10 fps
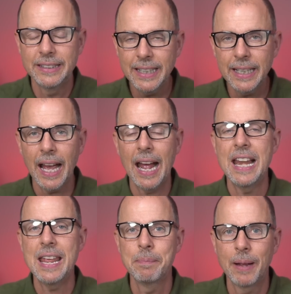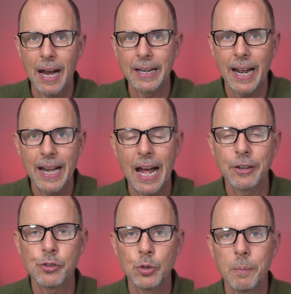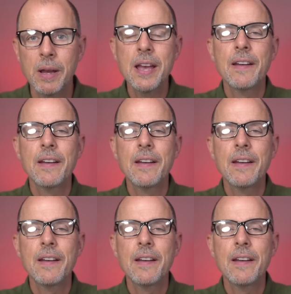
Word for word: die erlebt gerade einen Ansturm,